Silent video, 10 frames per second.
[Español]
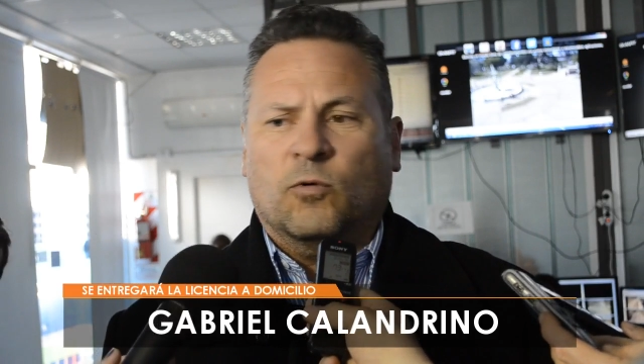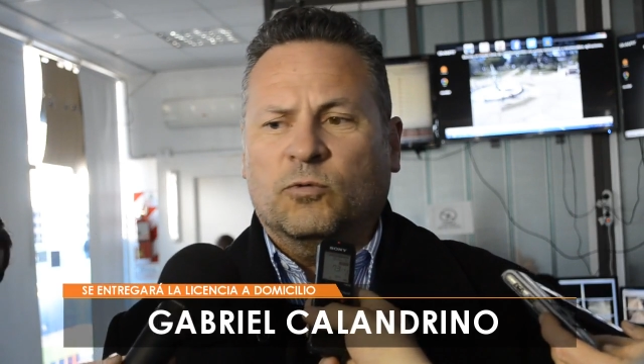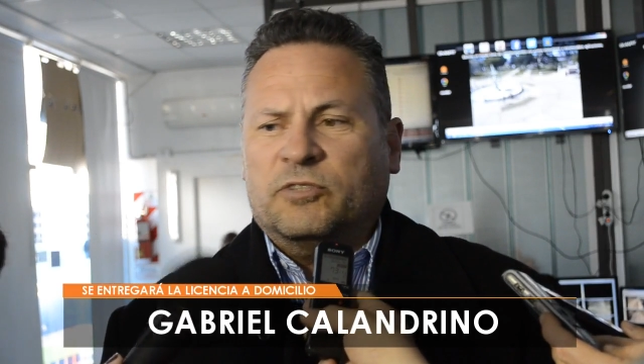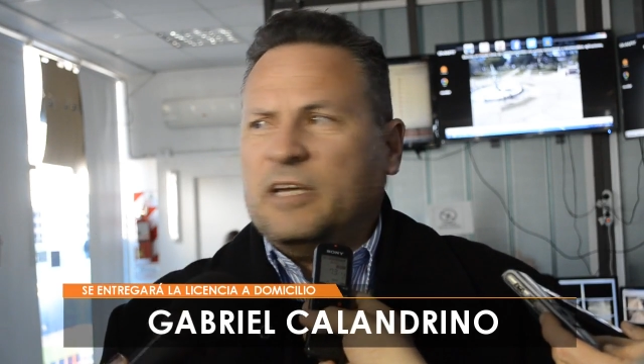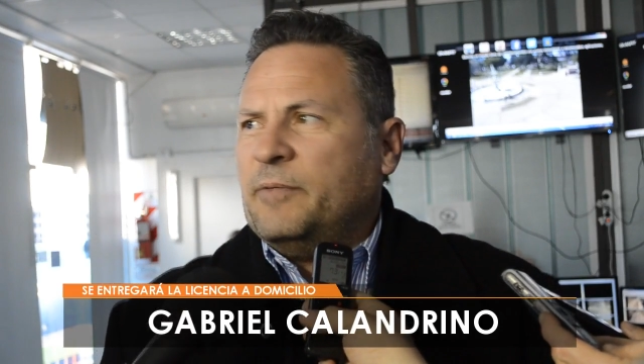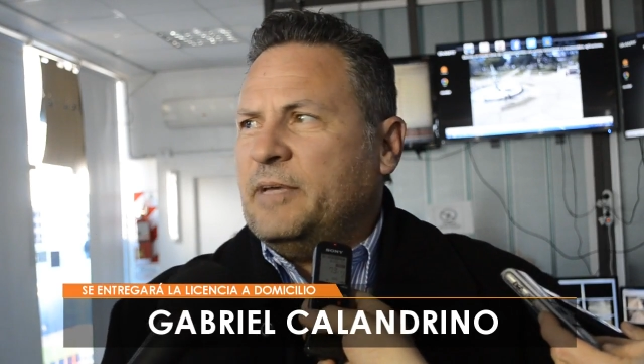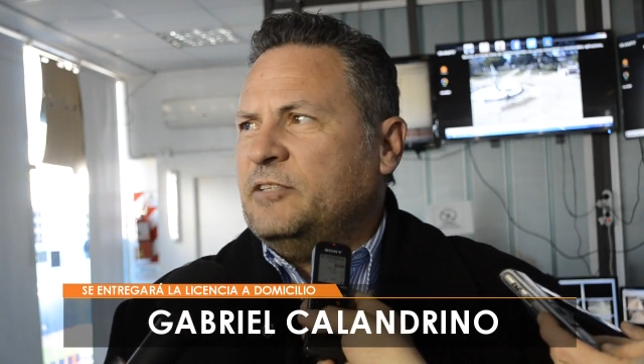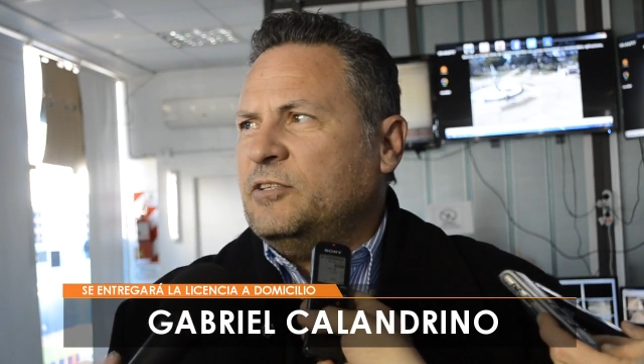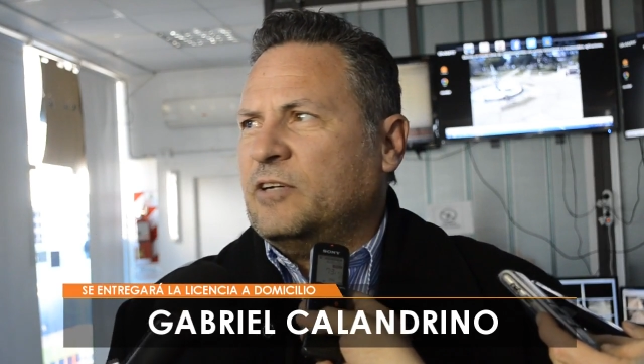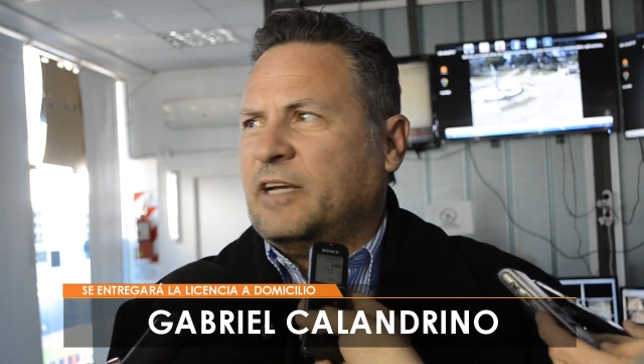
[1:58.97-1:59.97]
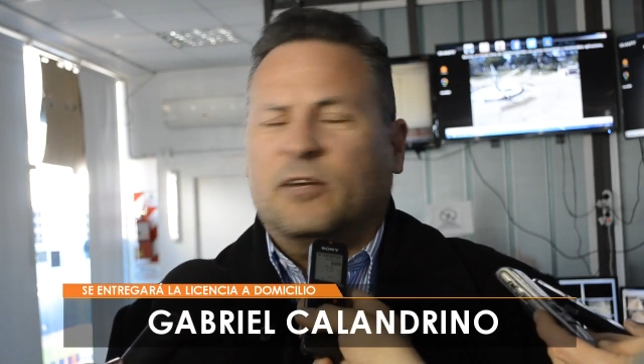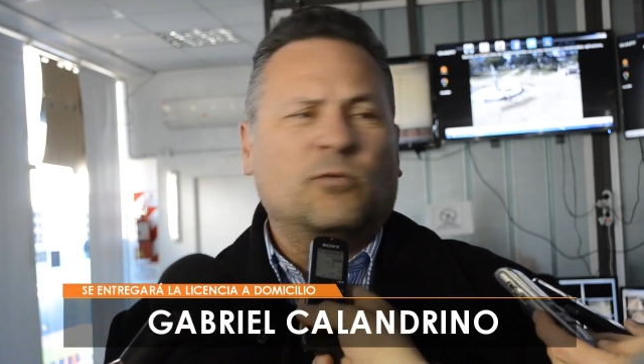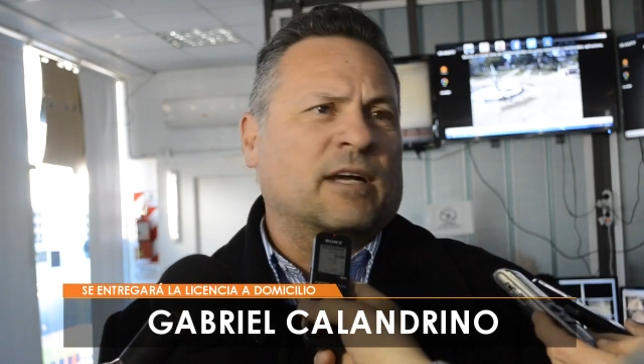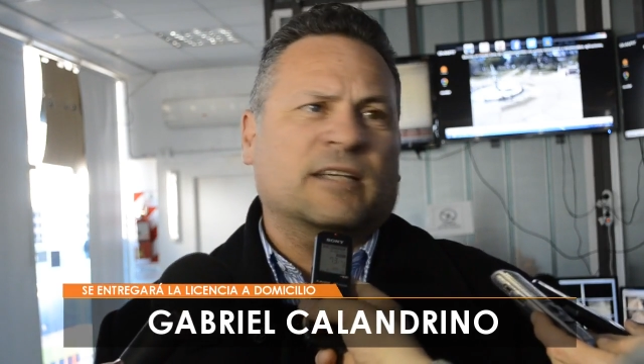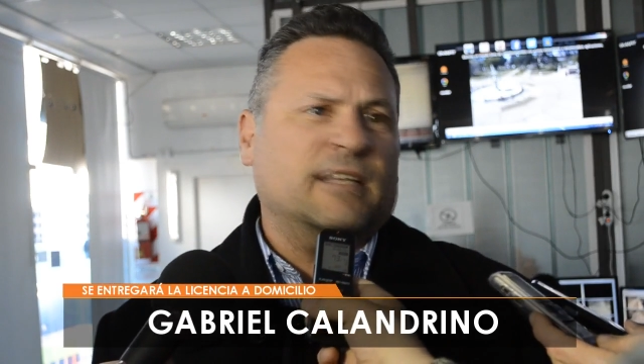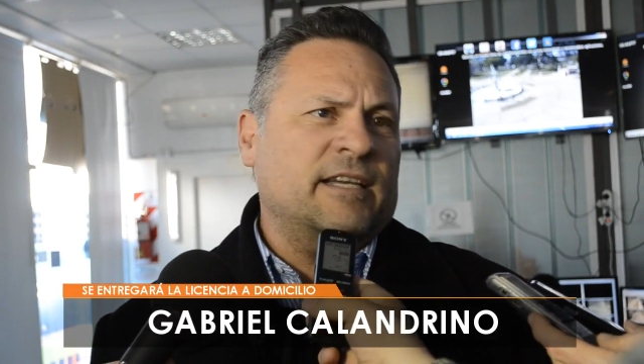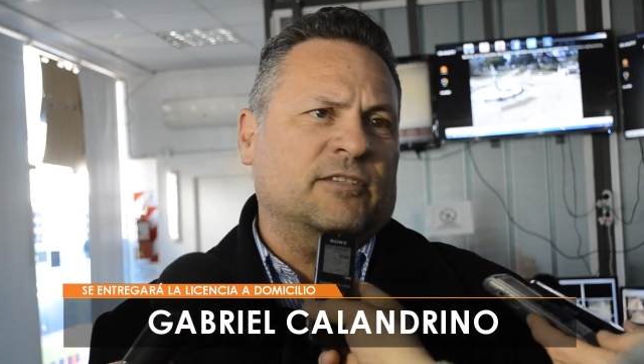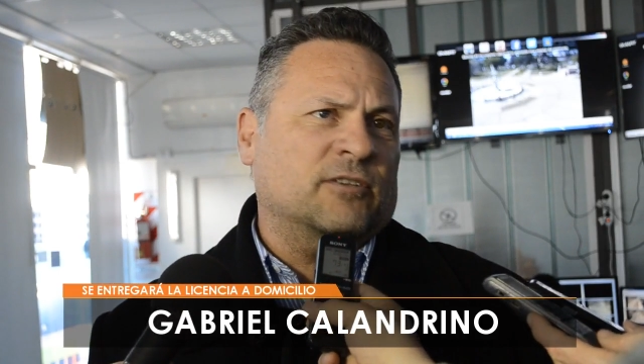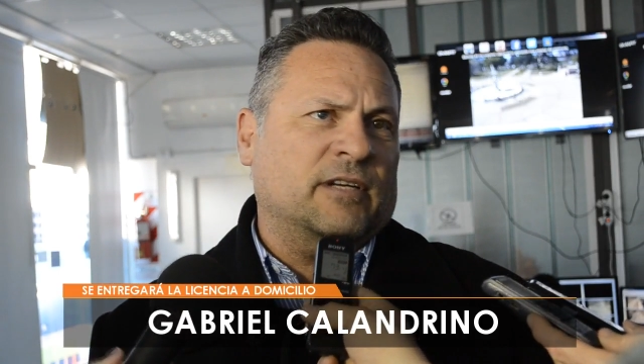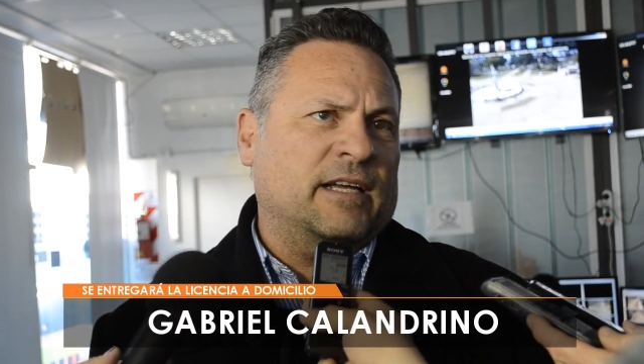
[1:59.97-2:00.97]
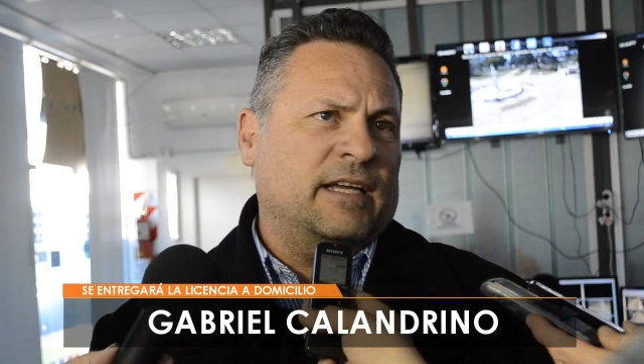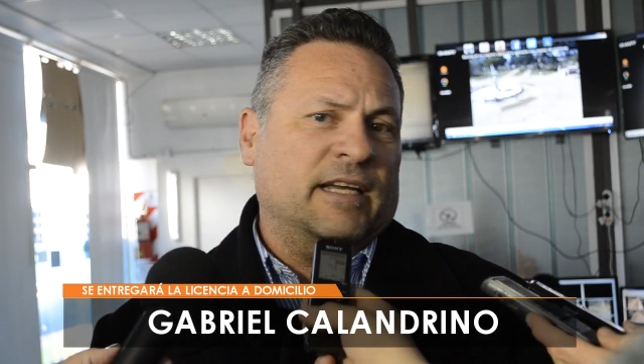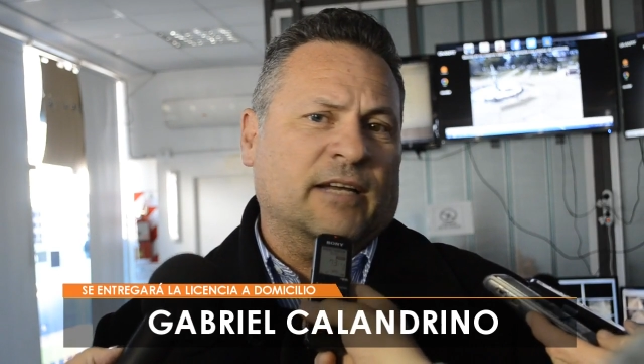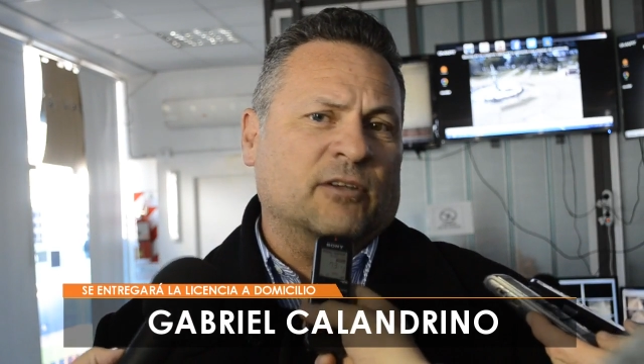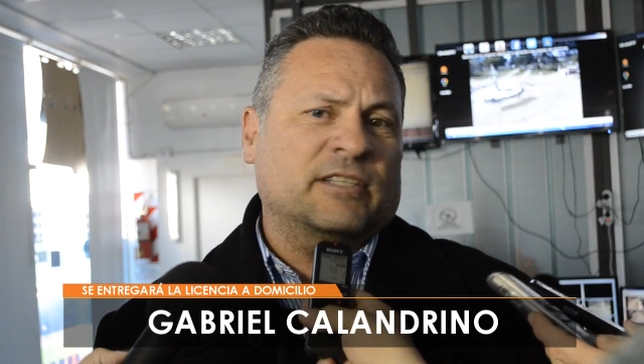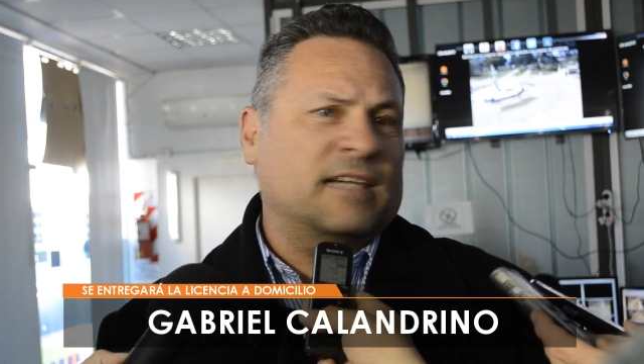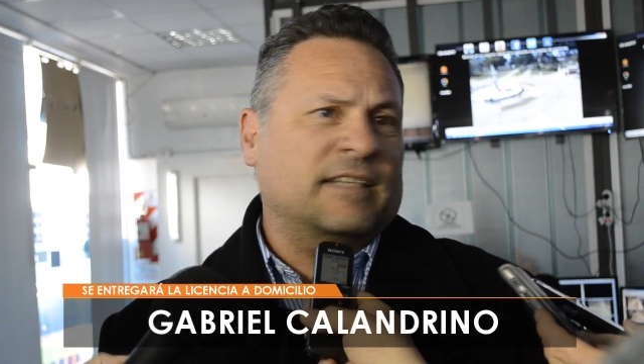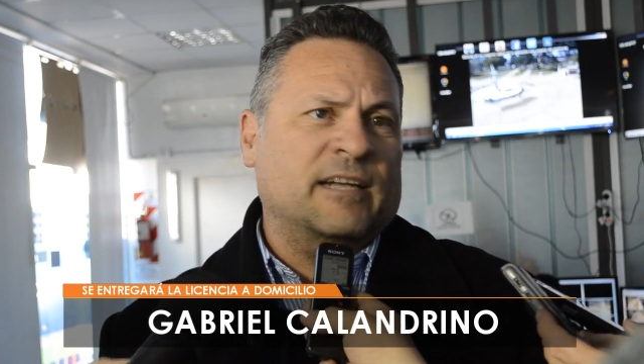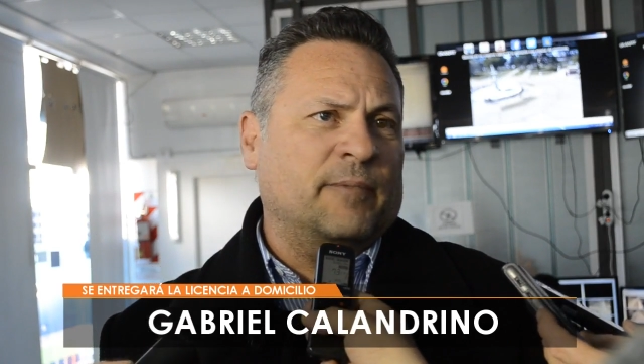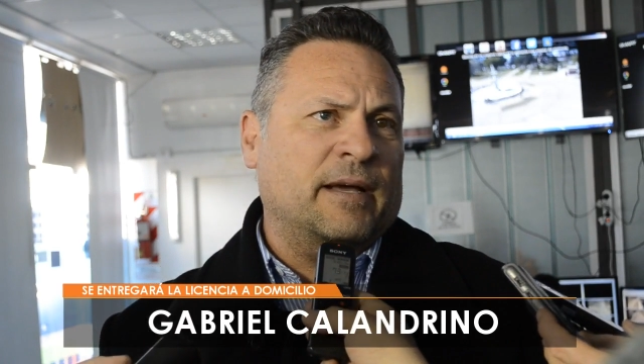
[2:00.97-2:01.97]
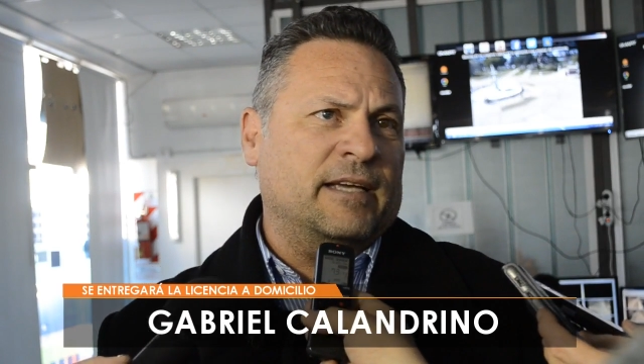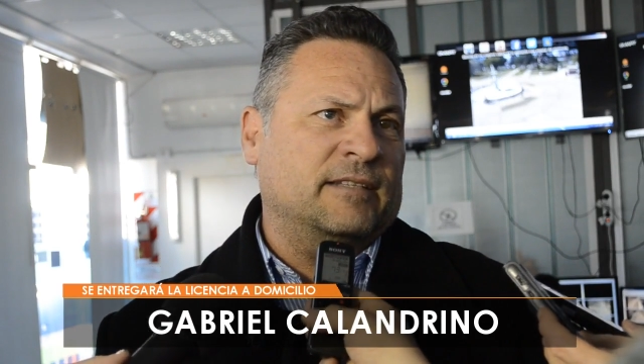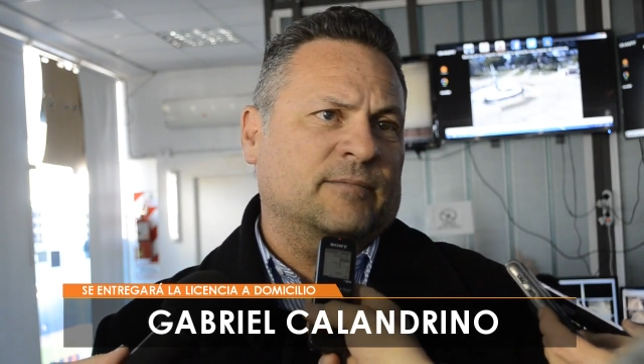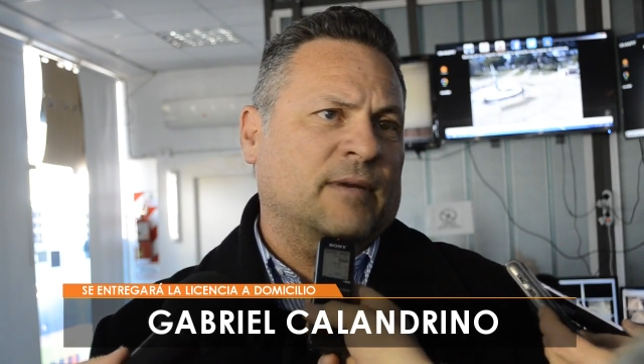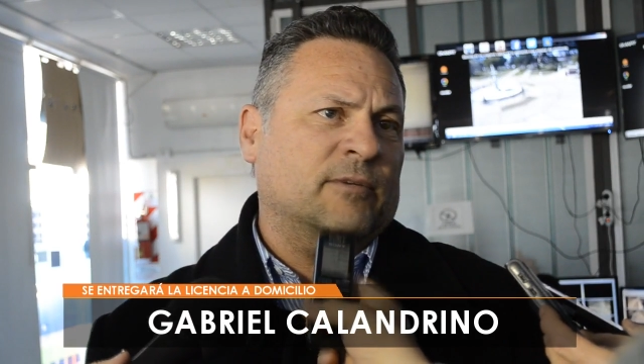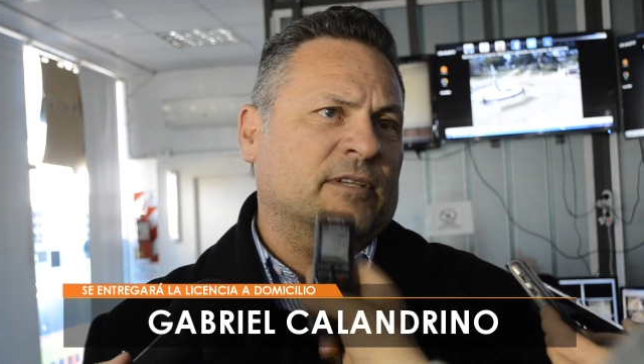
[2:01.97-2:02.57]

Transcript: un servicio que nunca se hizo y que no se hace en el país. Vamos a